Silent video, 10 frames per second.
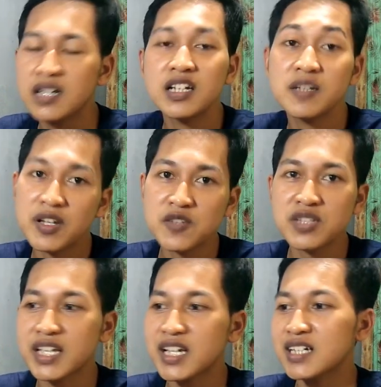5 eh,
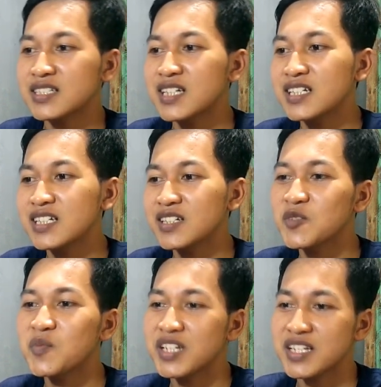juta ya. Jadi
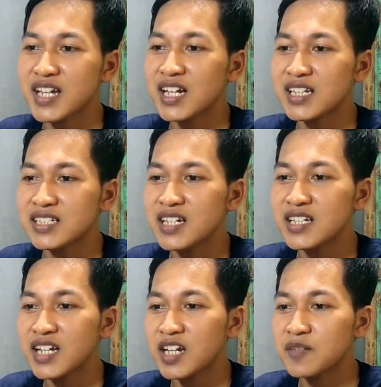itu banyak sekali.
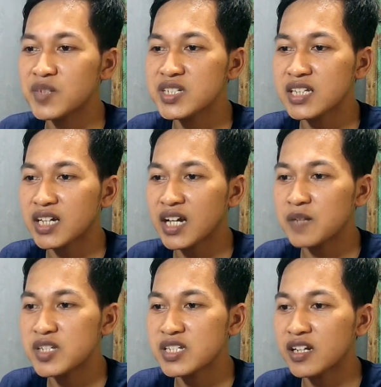Jadi kalian bisa
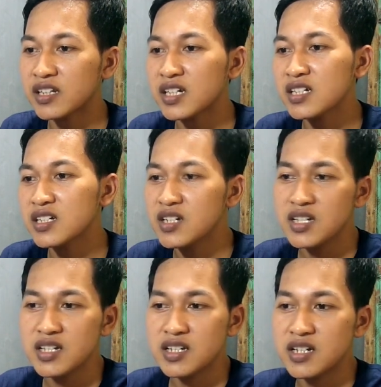tekan misalnya
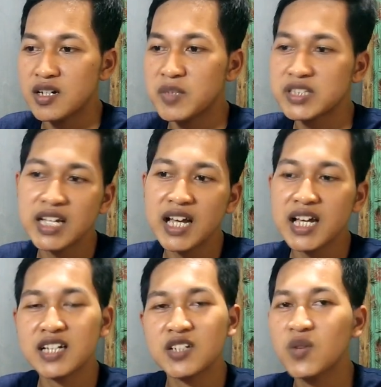eh,
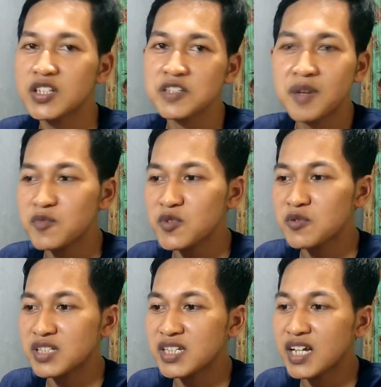pertengahan 250
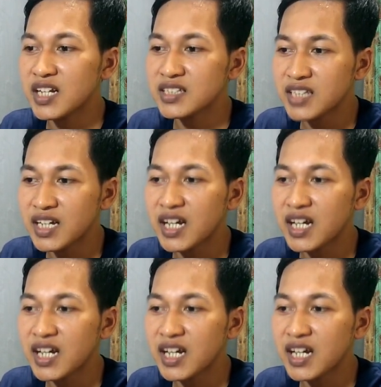tinggal